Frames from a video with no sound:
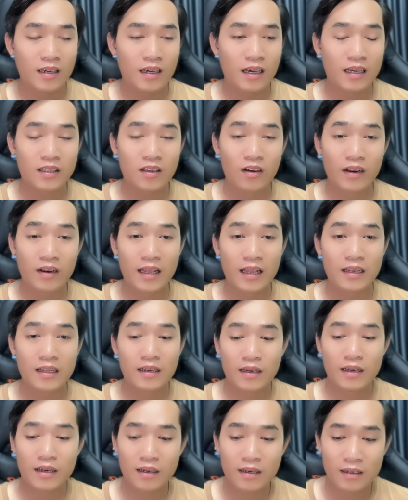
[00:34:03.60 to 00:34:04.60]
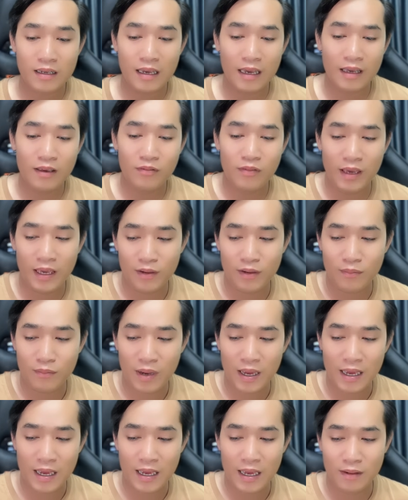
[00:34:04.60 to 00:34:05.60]
à, cho nên à, cái việc
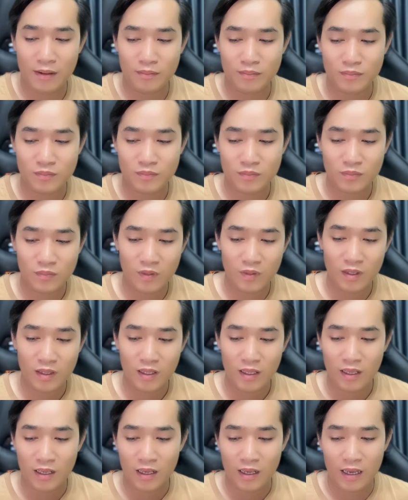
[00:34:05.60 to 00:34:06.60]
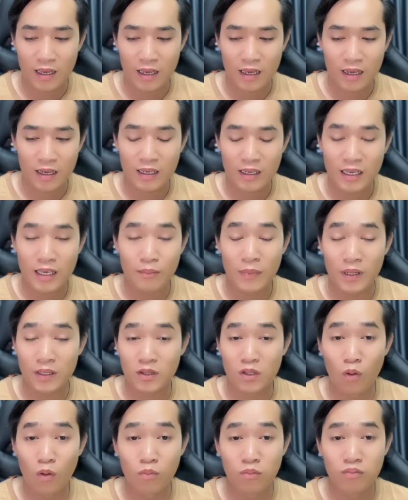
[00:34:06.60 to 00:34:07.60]
mà à, khi mà
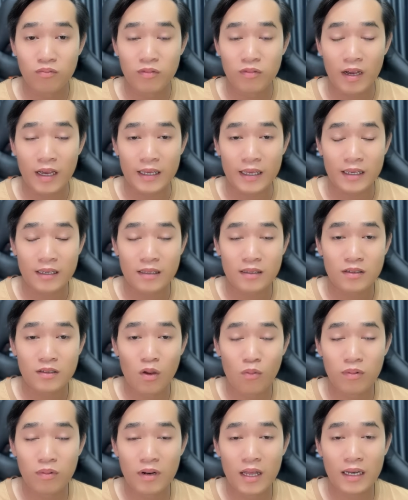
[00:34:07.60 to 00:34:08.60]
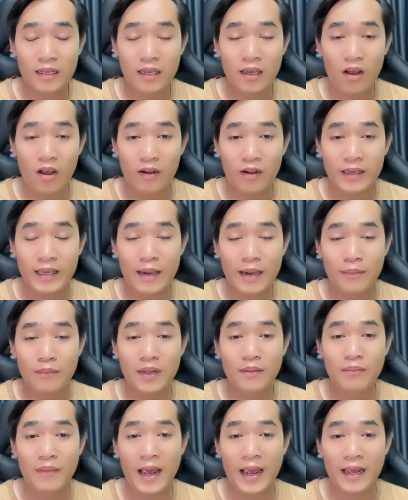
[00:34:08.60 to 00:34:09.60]
tung về tung lên cái đoạn ghi
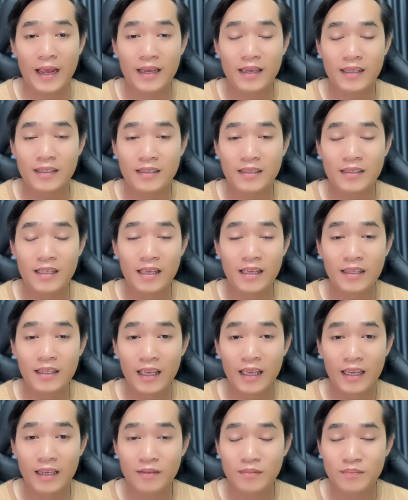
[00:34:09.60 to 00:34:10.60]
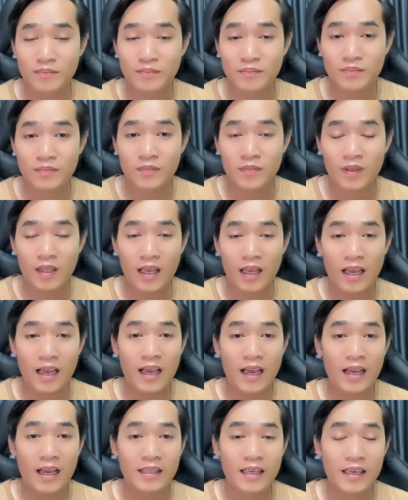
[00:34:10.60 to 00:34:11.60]
âm lên mạng thì dĩ nhiên
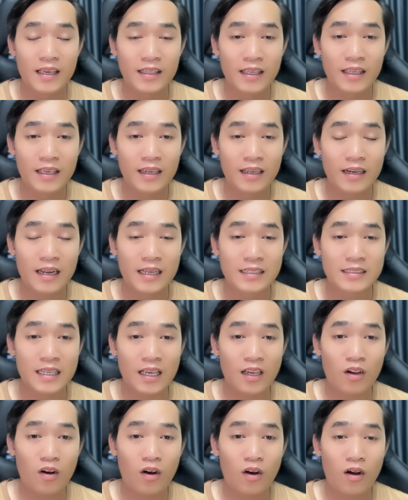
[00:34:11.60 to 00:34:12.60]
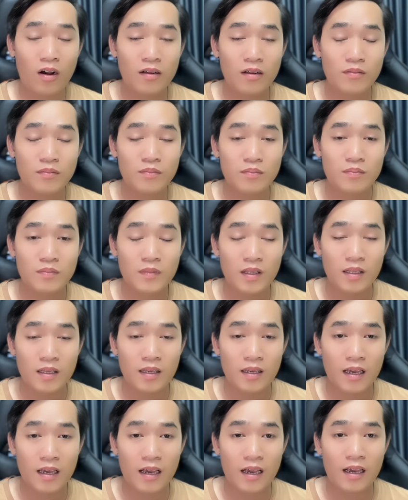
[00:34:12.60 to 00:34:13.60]
à, dĩ nhiên là sẽ có
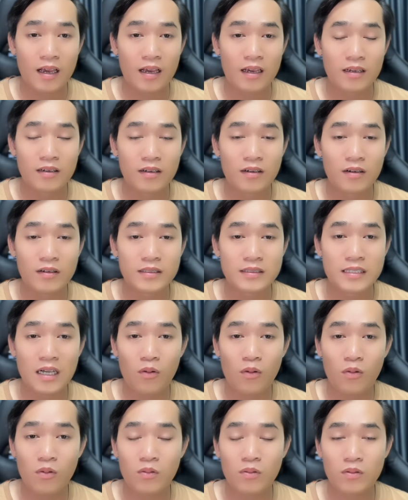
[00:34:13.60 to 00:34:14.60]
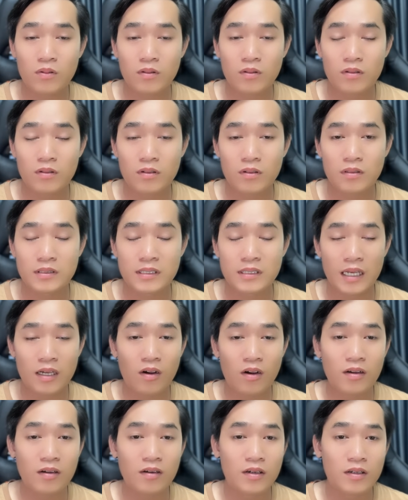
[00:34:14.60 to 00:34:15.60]
à, người xấu sẽ
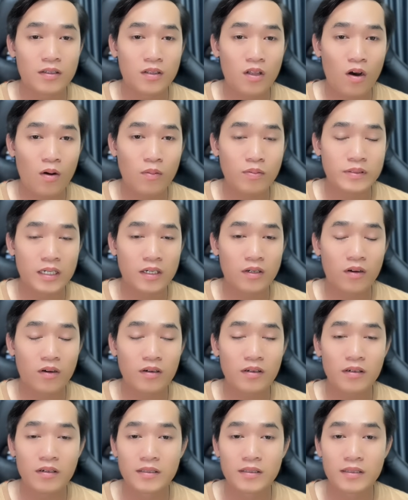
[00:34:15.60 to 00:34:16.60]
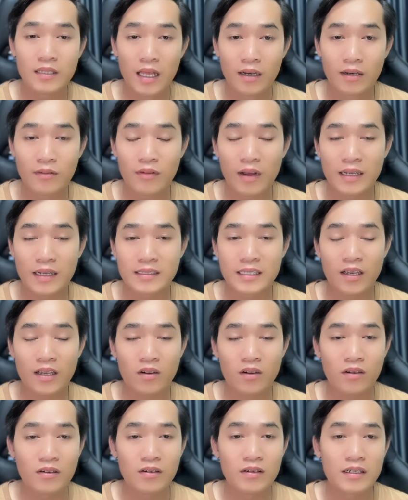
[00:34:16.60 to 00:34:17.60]
có người tốt sẽ có người tin và
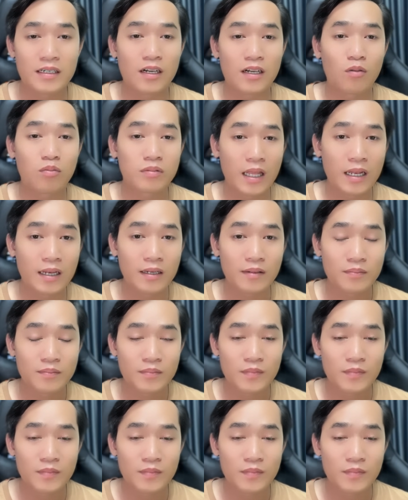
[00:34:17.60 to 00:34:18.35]
sẽ có người không tin